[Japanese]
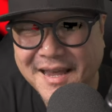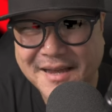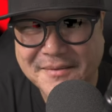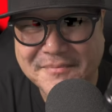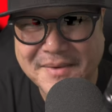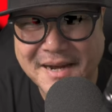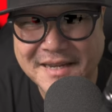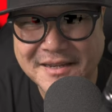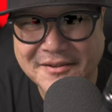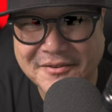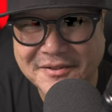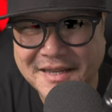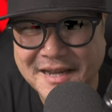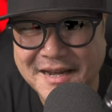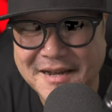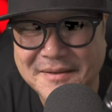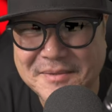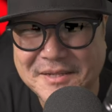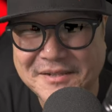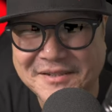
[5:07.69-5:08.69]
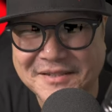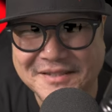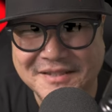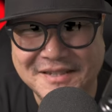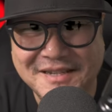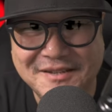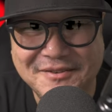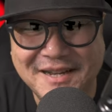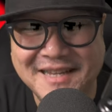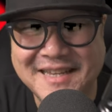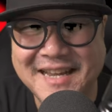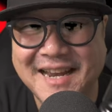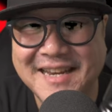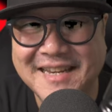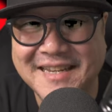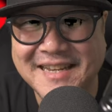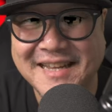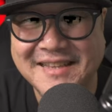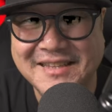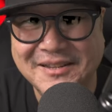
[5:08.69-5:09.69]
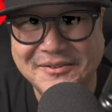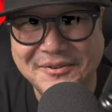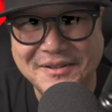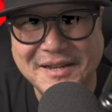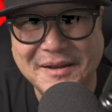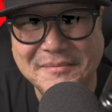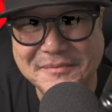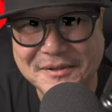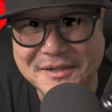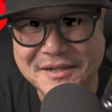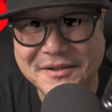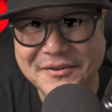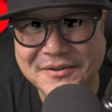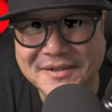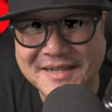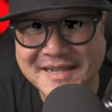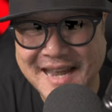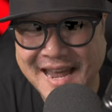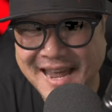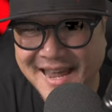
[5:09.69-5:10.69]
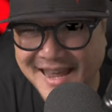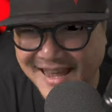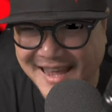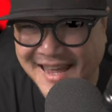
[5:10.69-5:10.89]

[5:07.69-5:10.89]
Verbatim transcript: まあ、いろんなニュースに話題になって今度は無料にね、